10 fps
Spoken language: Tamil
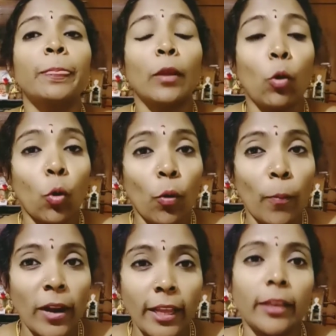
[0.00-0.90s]

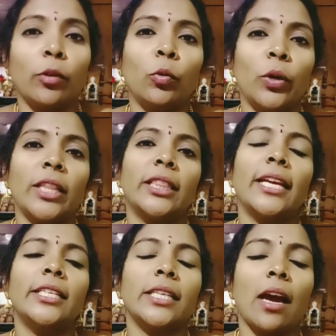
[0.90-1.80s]
கோபலர் குலத்தை
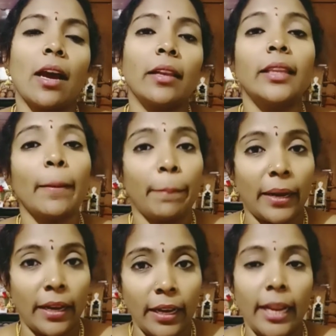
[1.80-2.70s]
சார்ந்த
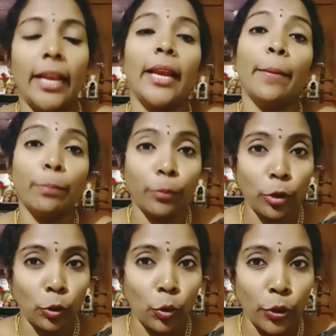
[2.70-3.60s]
பெண்ணே
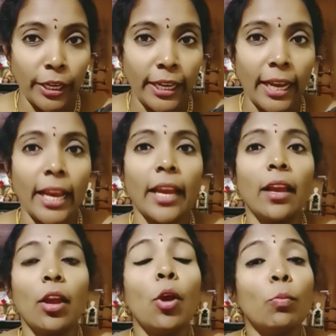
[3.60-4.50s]
பொற்கொடியே
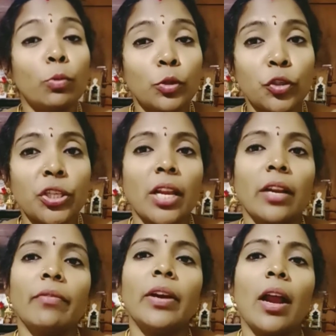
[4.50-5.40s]

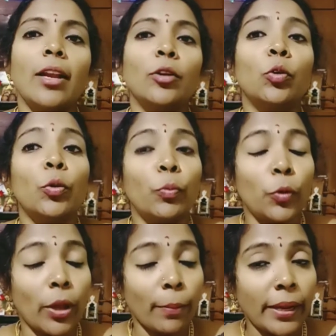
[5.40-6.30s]
புற்றரவு அல்குல்
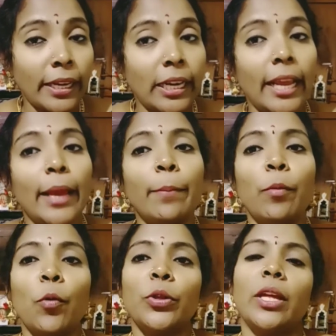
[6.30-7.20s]
புனமையிலே
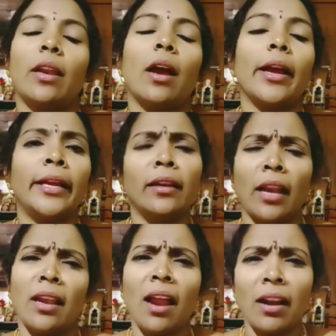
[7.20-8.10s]
போதராய்
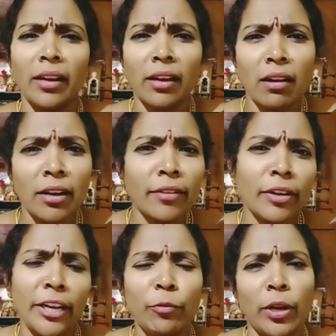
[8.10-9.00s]
நல்ல அழகான
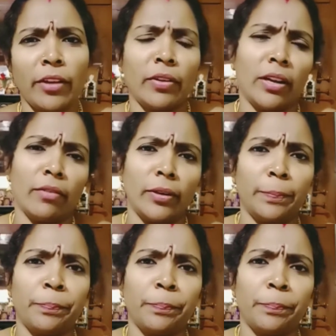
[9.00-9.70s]
வடிவுடையவள் அவள்